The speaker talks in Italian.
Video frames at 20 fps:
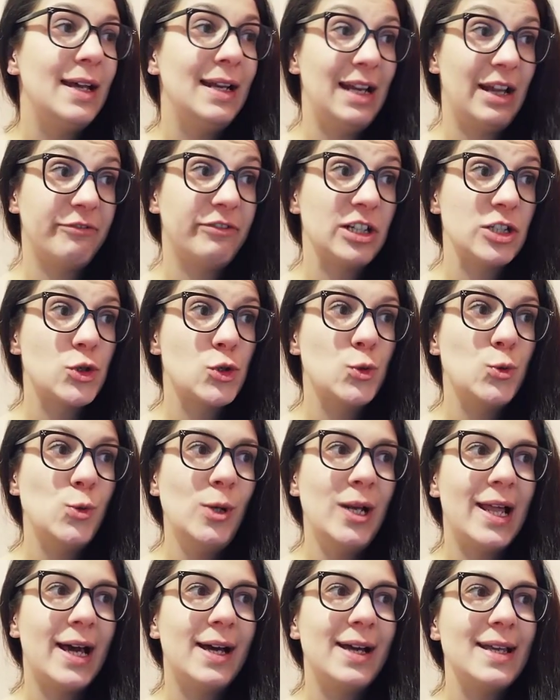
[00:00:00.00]
La
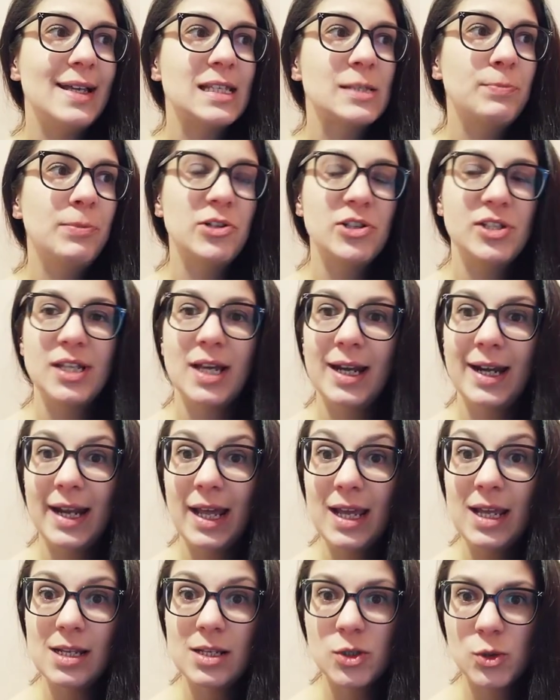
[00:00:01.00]
fanciulla espose
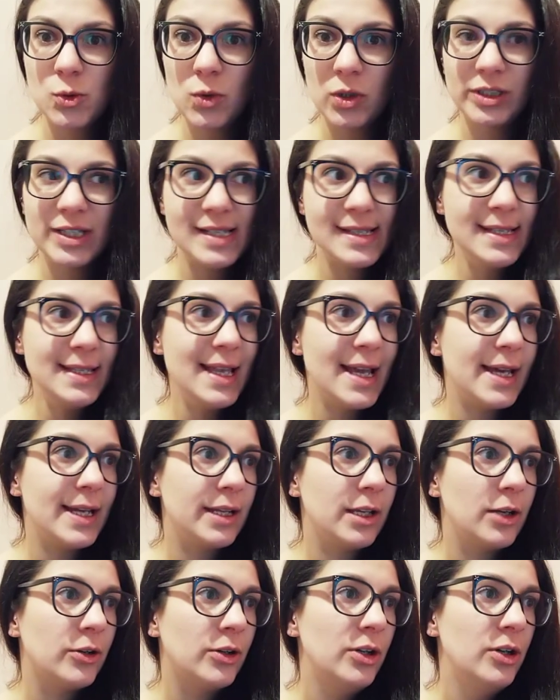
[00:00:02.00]
re il suo
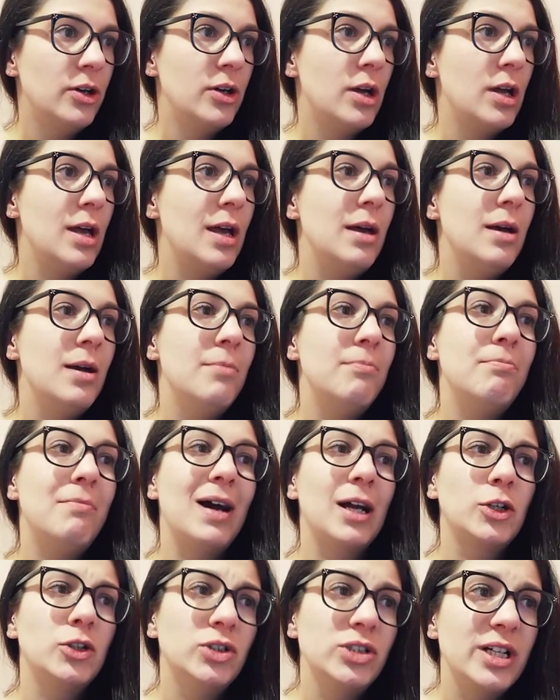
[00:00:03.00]
desiderio,
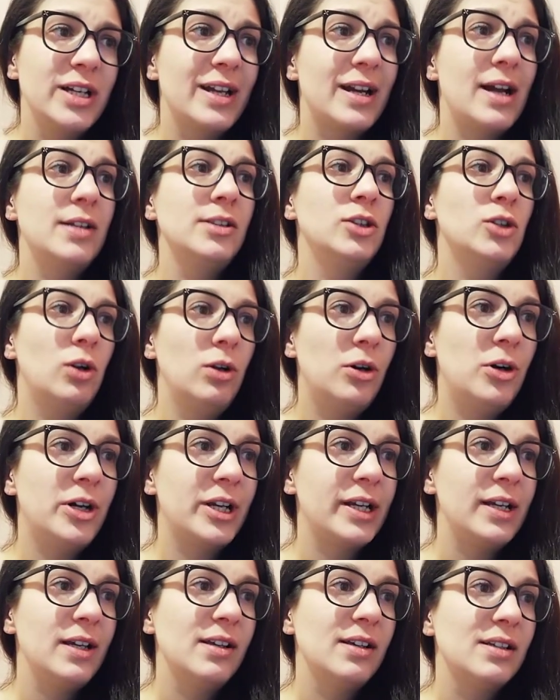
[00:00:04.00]
ma con gran
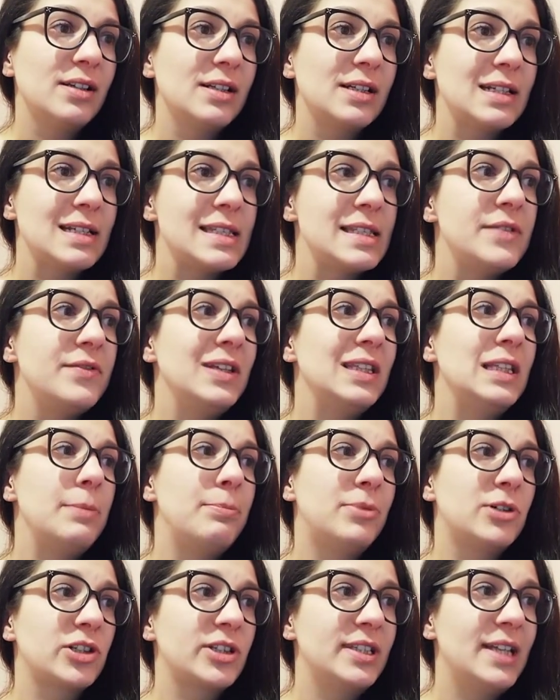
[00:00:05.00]
dolore si vide
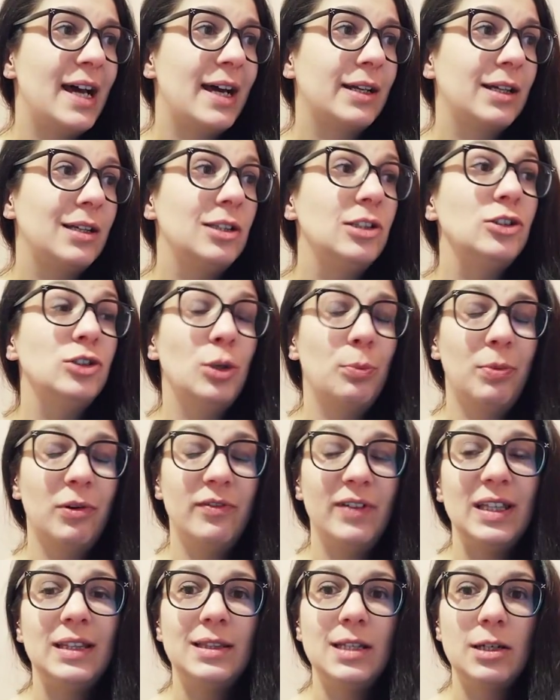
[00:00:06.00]
portare dopo
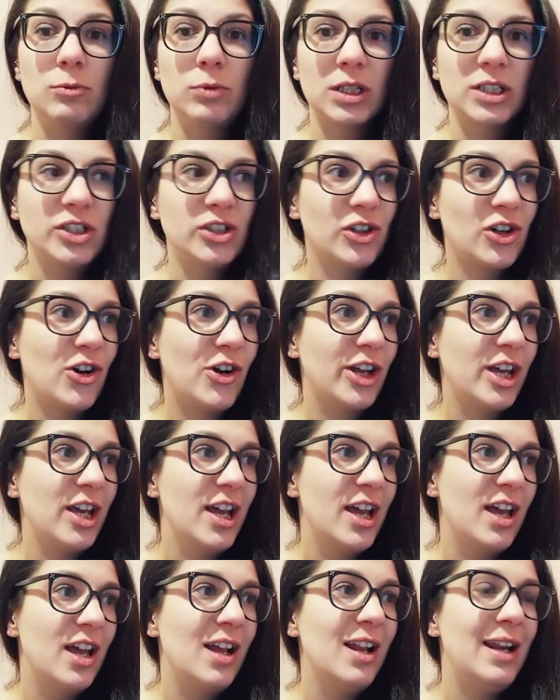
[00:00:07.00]
ventiquattr'ore
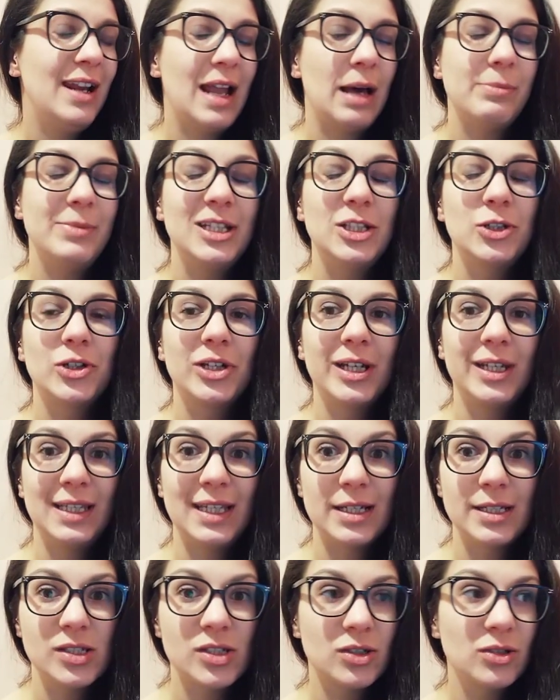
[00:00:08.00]
l'abito
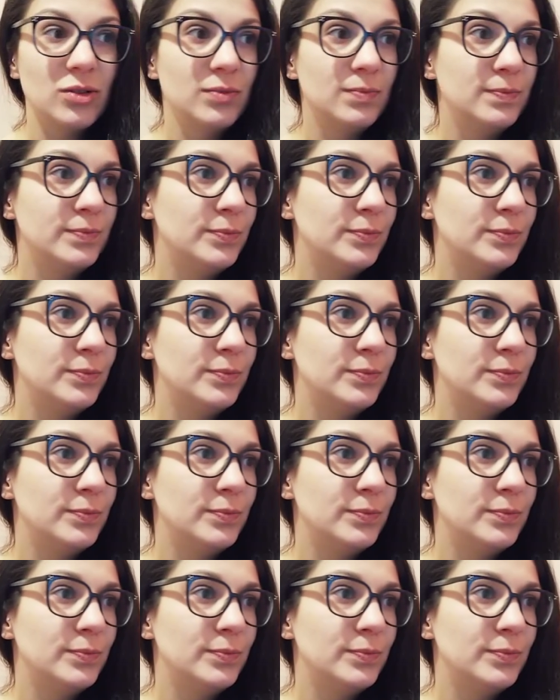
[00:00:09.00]
richiesto.